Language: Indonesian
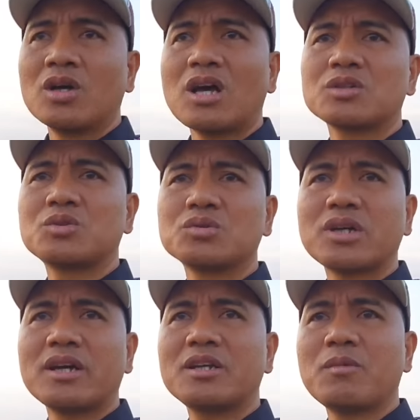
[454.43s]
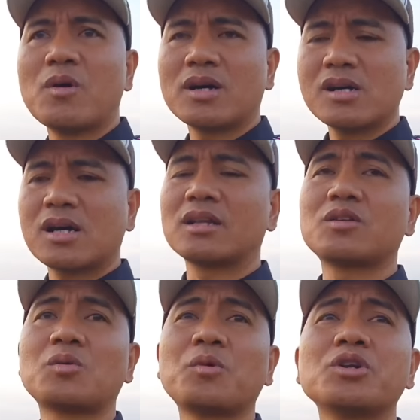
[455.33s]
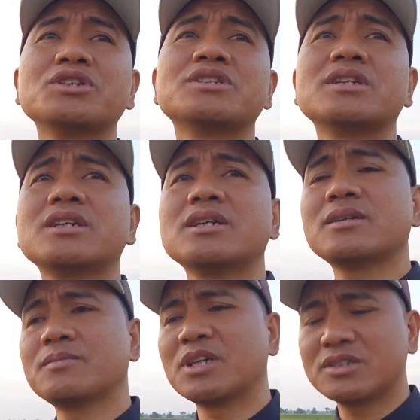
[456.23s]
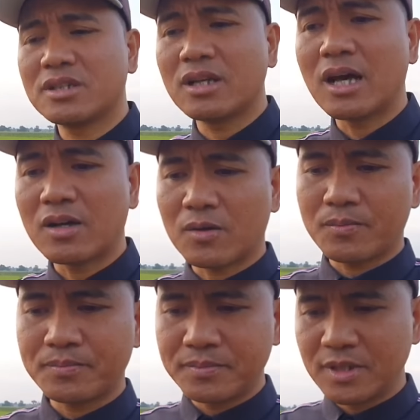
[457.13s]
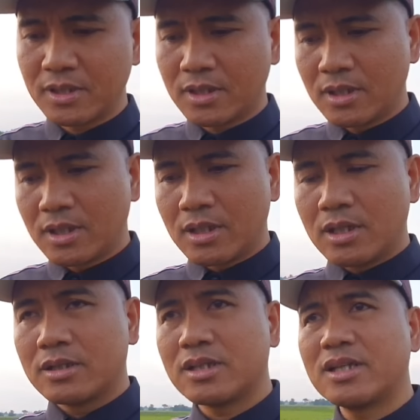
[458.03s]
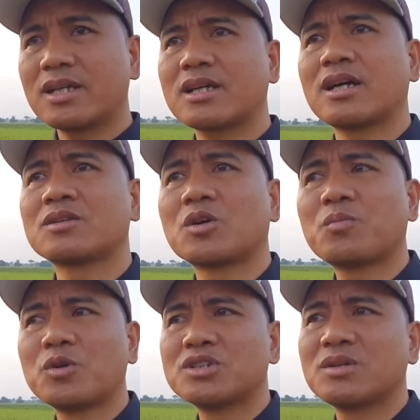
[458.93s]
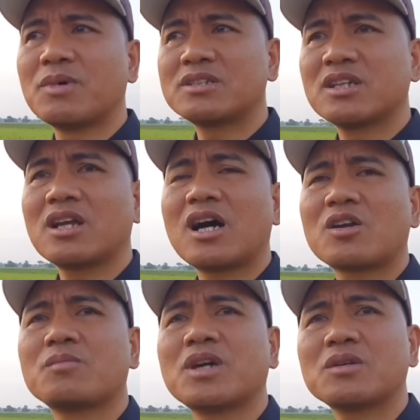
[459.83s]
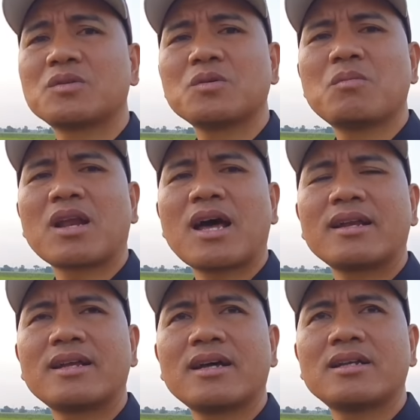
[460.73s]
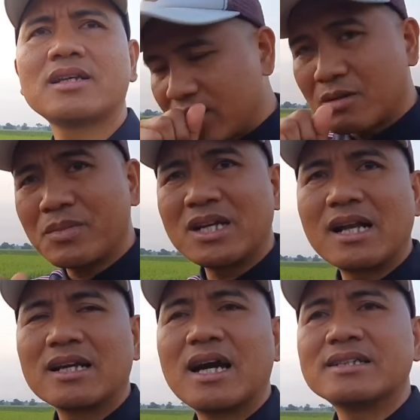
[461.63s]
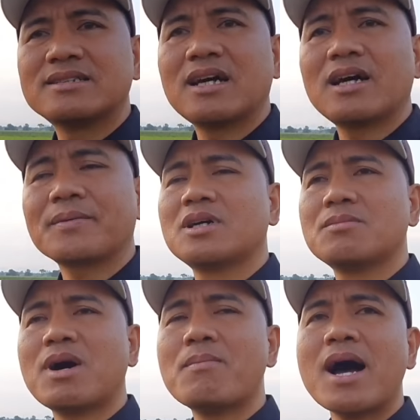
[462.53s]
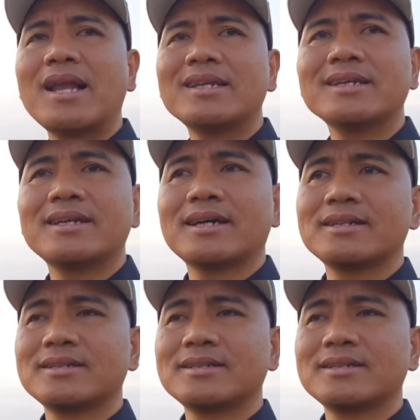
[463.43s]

Langsung saya dibawa ke kantor polisi Masjidil Haram. Jadi kantor polisi Masjidil Haramnya itu berada di Terminal Gaza Bab Ali ya